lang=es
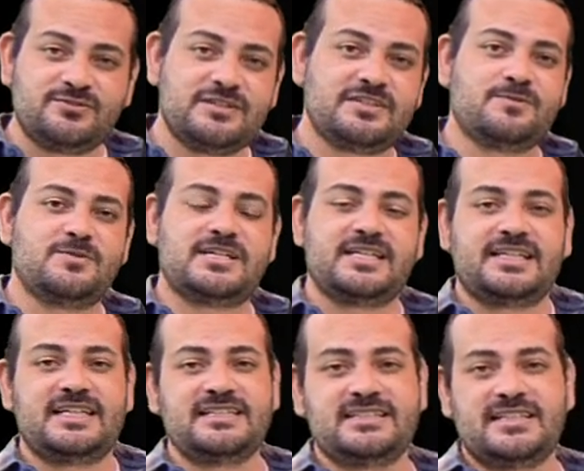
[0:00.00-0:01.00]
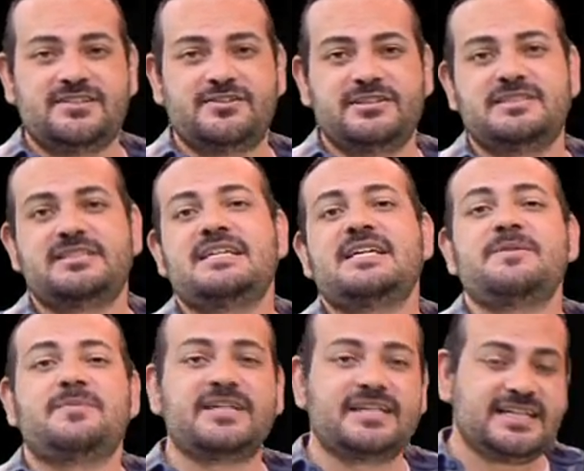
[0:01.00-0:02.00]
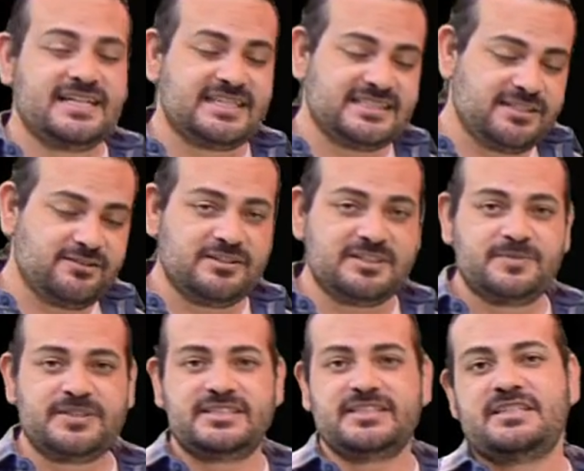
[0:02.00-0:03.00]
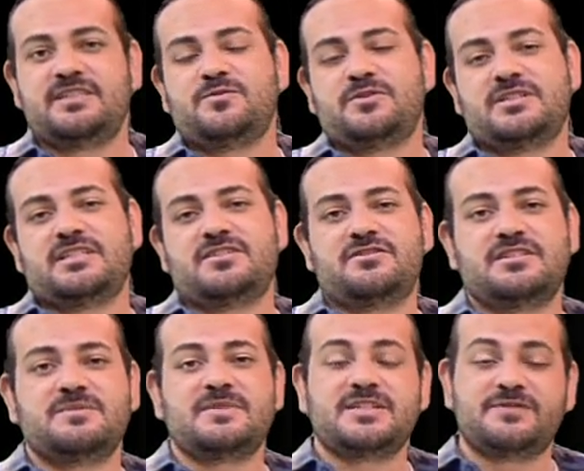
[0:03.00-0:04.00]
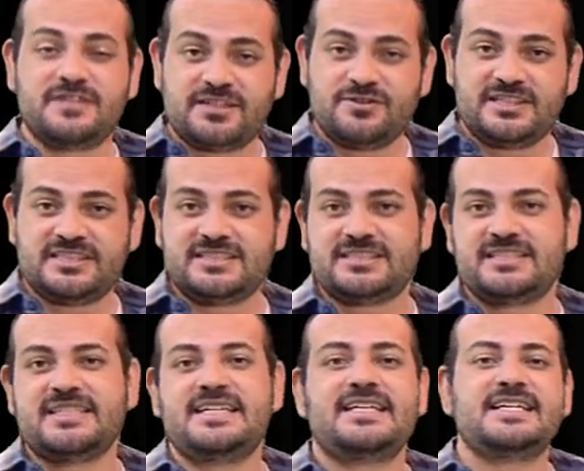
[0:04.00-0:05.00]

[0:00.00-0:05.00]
actúan como catalizadores para que las células presenten mutaciones más frecuentes.